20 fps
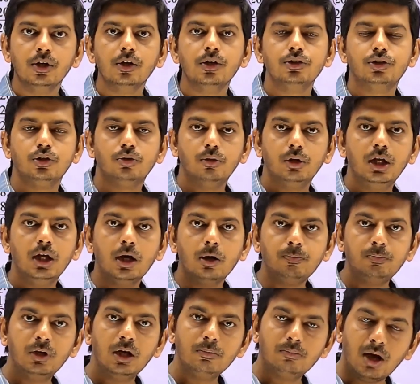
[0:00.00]
जिन्होंने
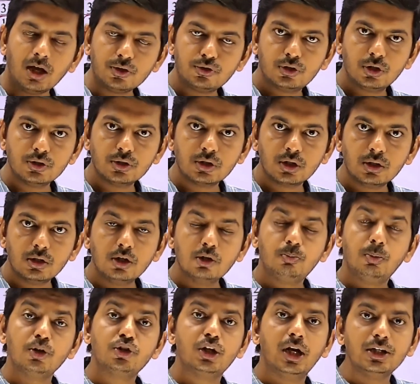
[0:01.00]
अपना मास्टर्स
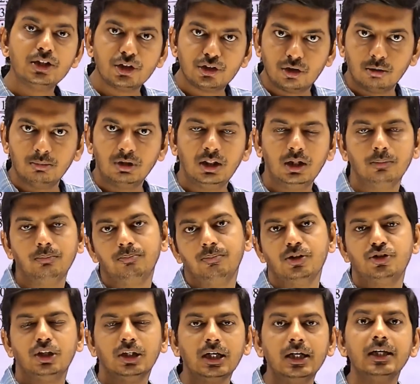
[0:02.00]
स्पेशलाइजेशन मतलब
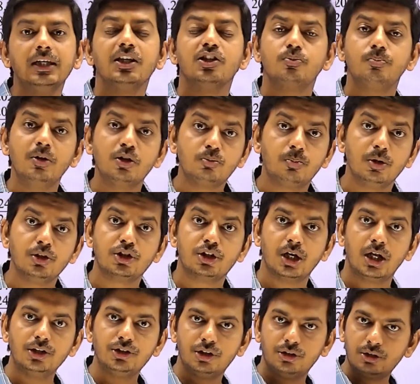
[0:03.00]
बेसिकली किस पे
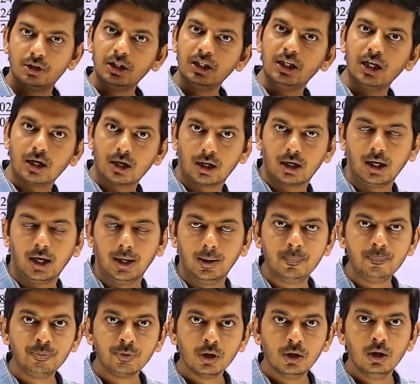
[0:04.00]
स्पेशलाइज किया रखा है
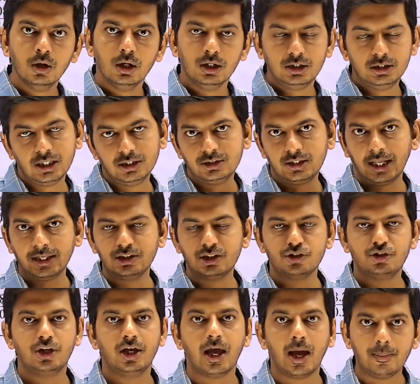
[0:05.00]
लाइक like
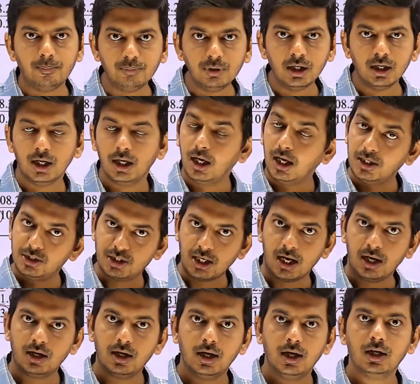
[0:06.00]
जैसे एम है एच
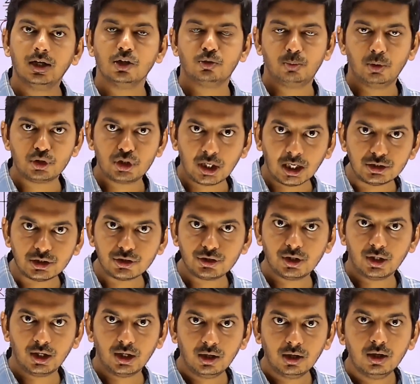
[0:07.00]
एक
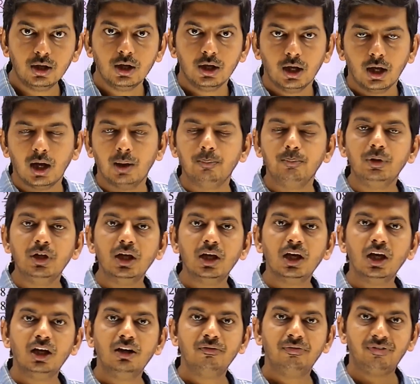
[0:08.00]
स्पेशलाइजेशन है एम बी
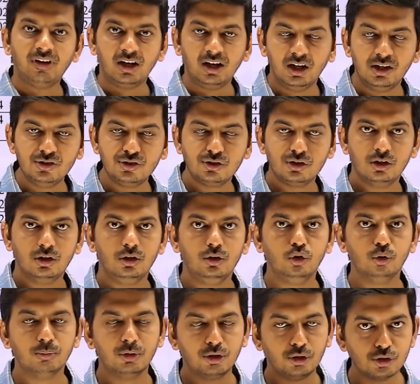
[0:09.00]
इन फाइनेंस
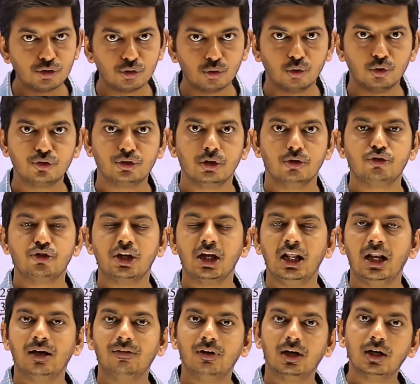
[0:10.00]
ह्यूमन रिसोर्स उसके
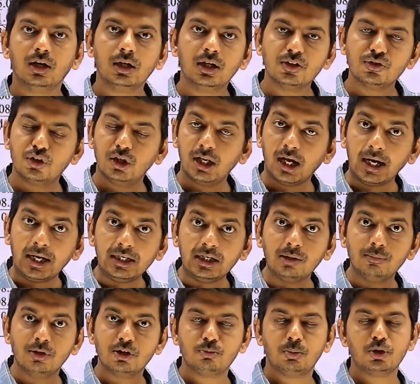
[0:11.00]
अलावा अगर किसी ने आई
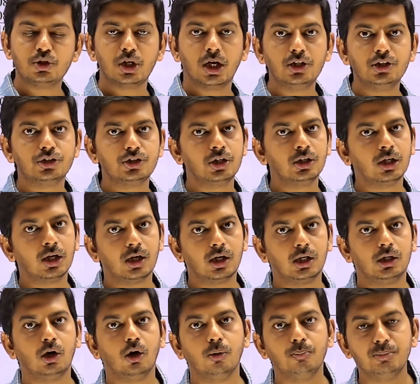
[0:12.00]
में स्पेशलाइजेशन कर
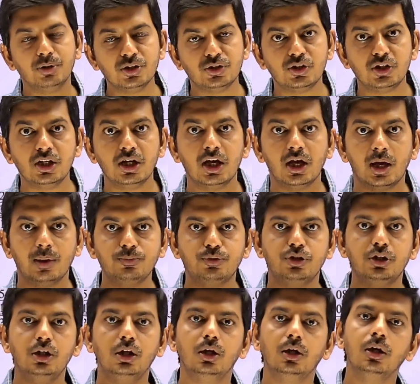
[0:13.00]
रखा हो बी सी एम
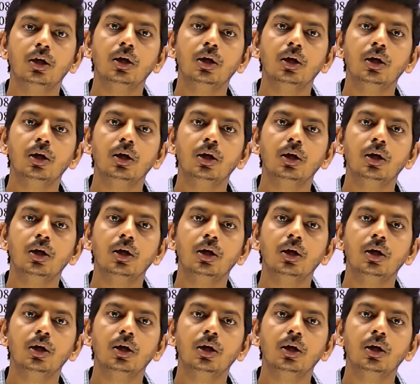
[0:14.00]
सी ए